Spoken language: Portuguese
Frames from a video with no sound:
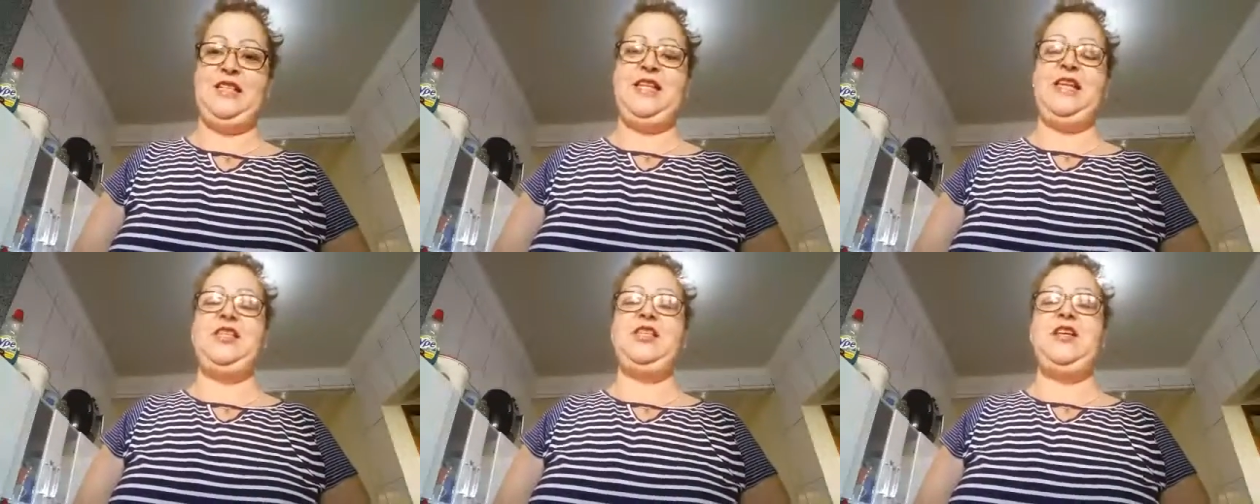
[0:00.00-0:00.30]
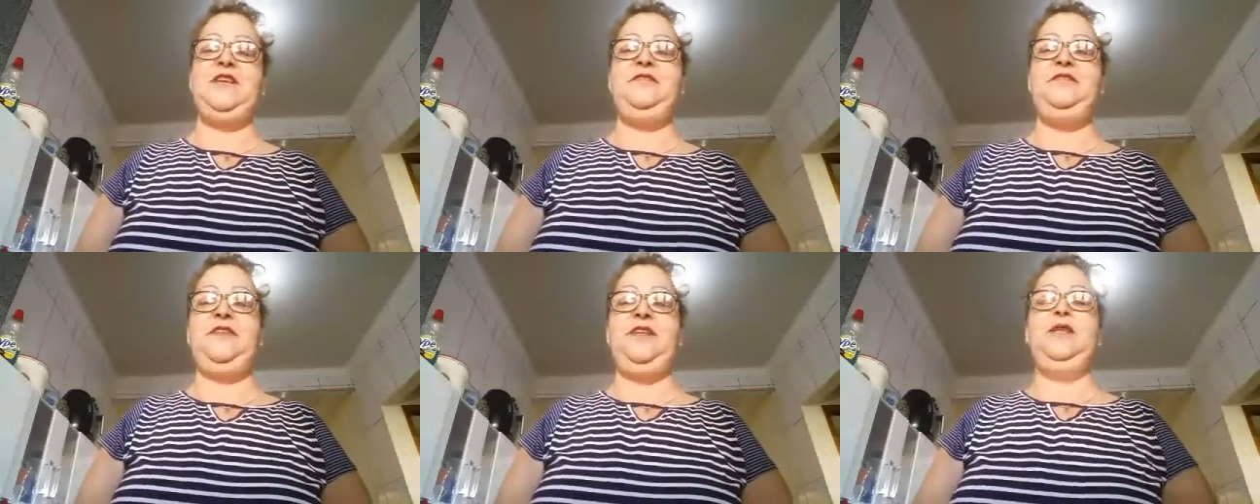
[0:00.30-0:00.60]
Vocês
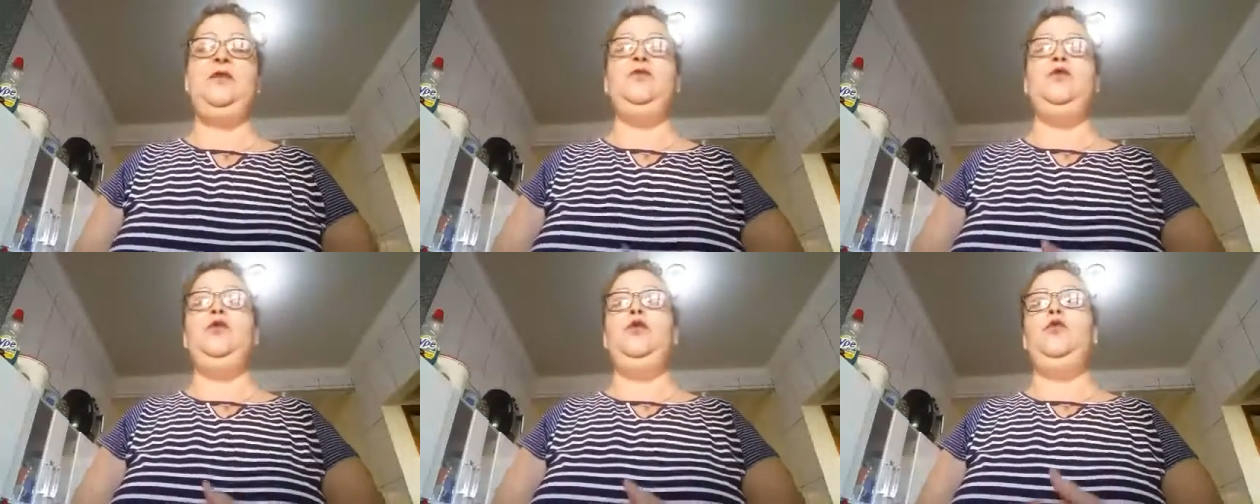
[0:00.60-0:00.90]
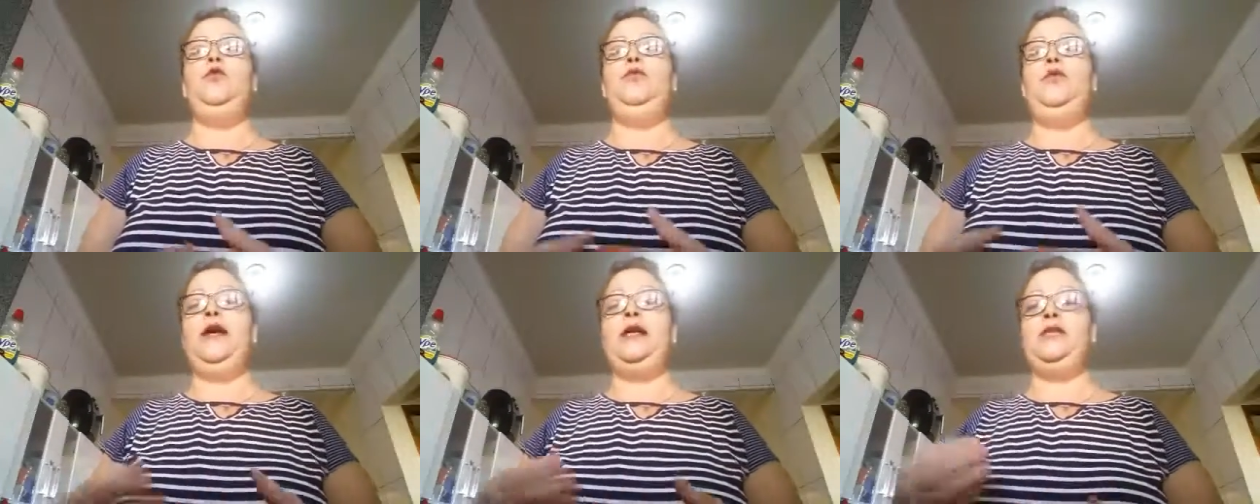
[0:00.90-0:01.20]
já viram que
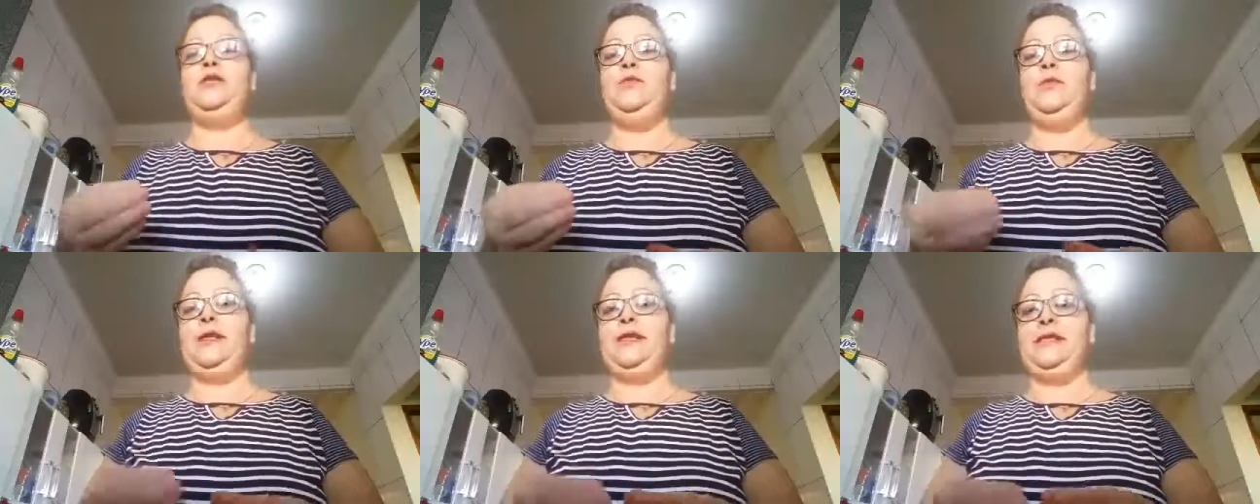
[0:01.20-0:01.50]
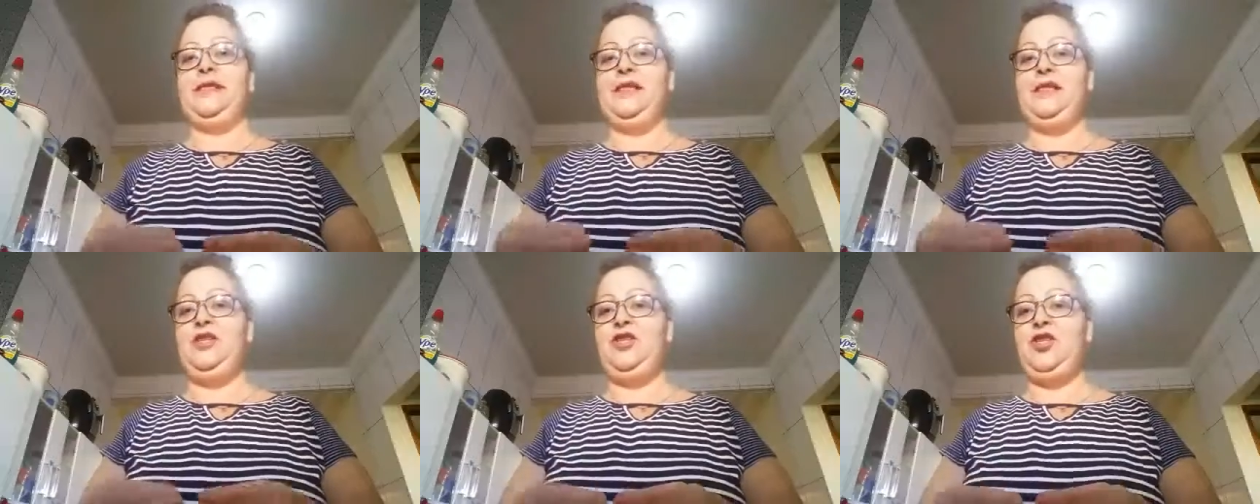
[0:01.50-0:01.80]
eu faço
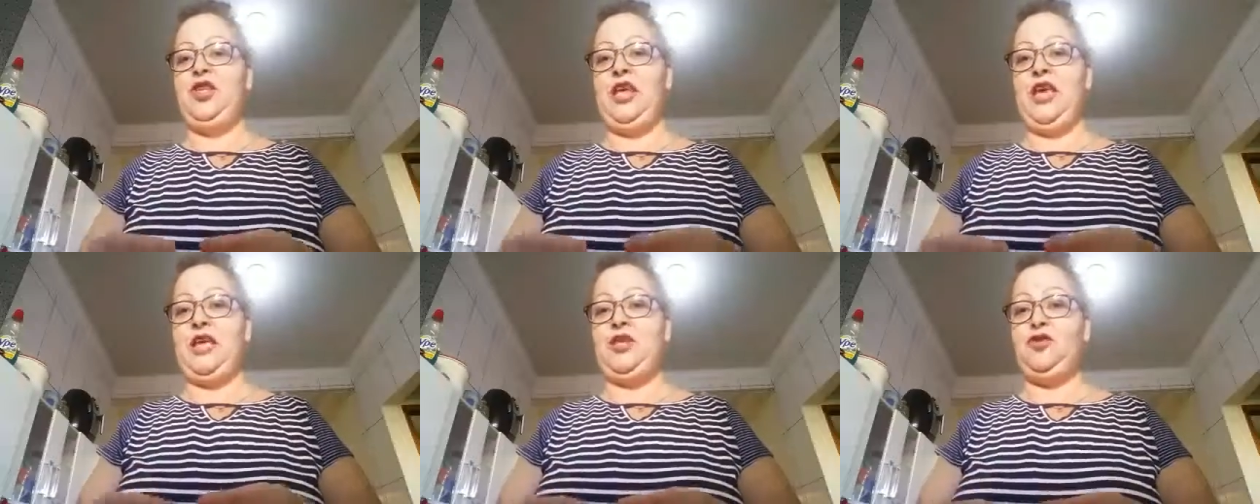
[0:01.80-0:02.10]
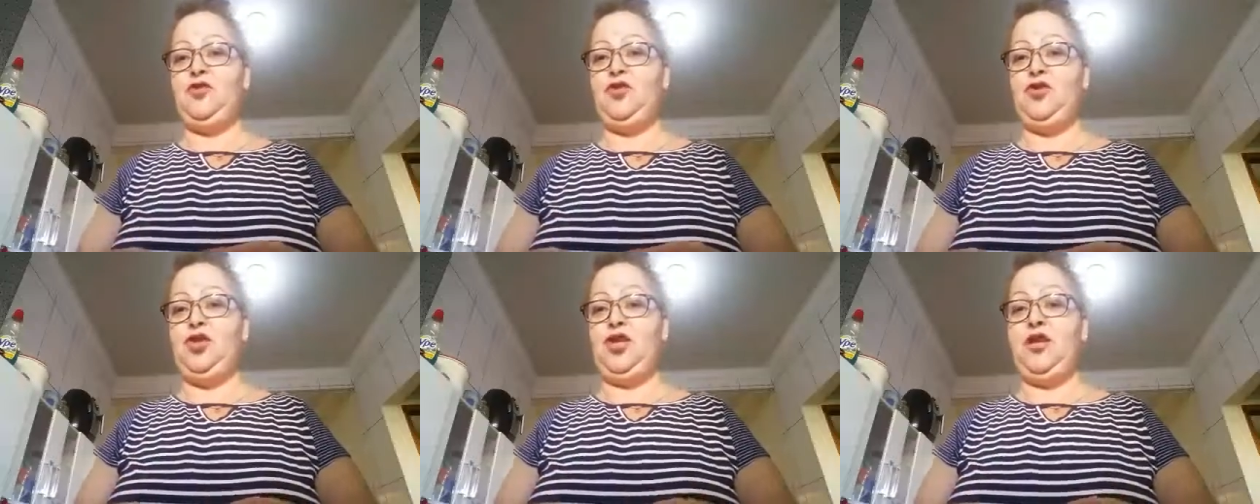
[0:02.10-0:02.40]
bastante
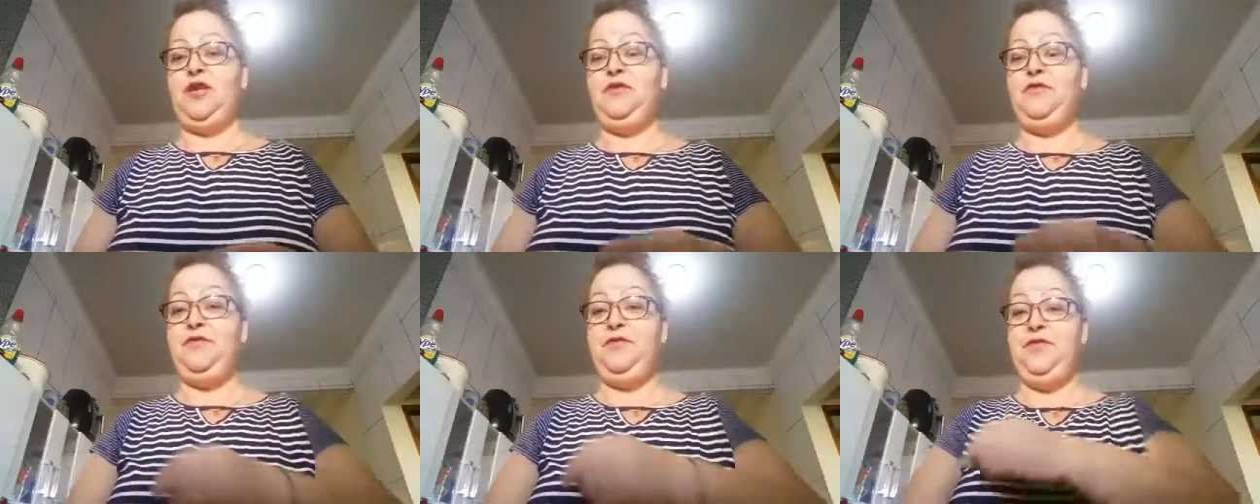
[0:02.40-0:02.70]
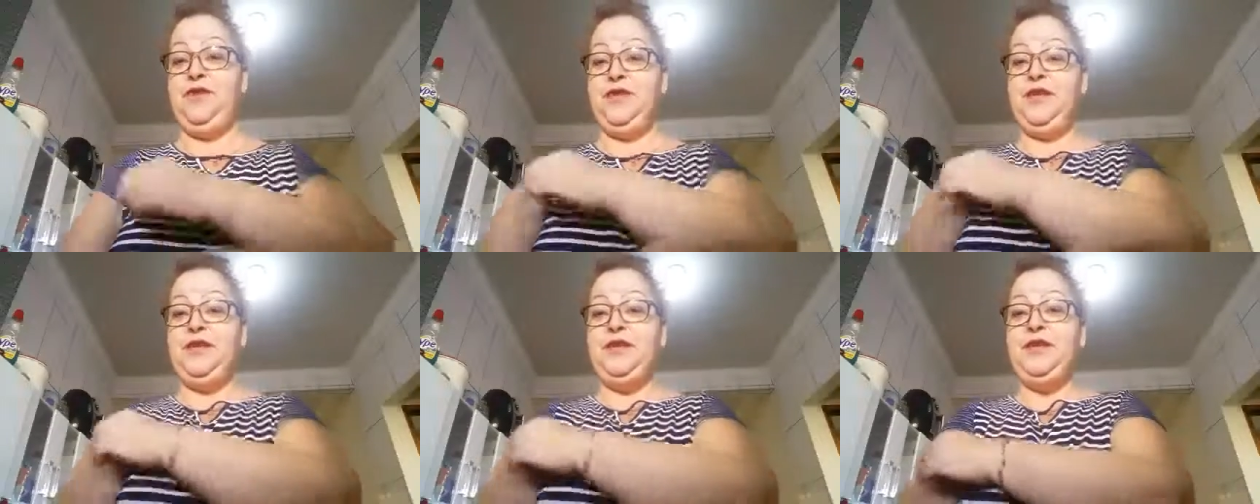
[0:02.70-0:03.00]
queijo de
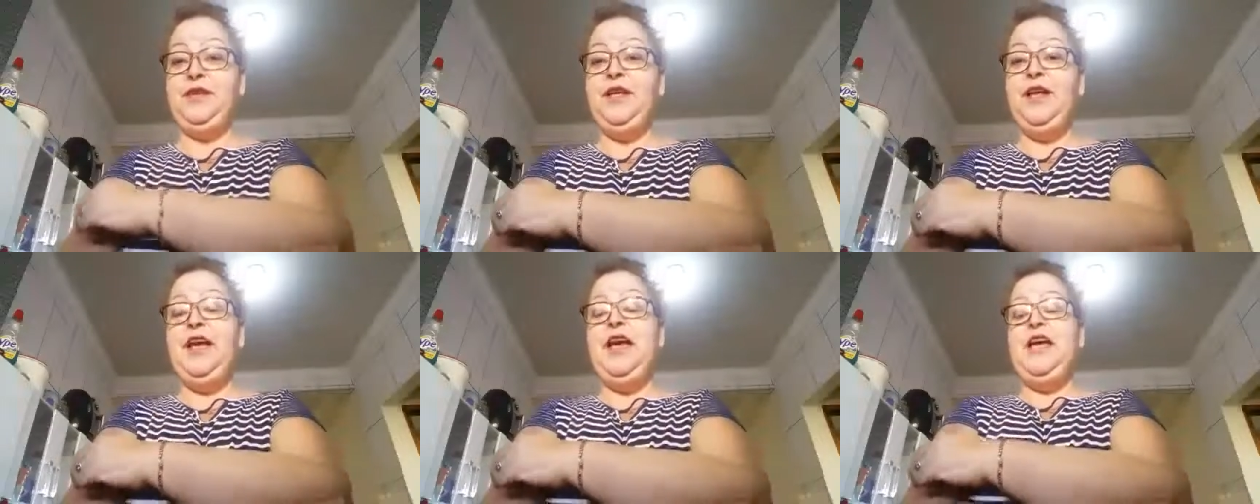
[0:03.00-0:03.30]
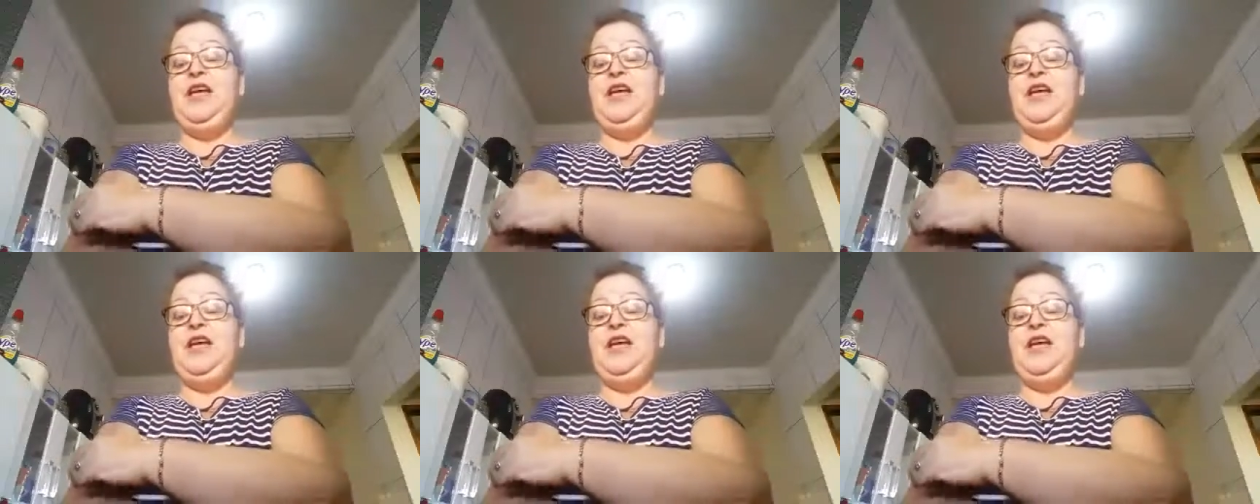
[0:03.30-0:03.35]
kefir.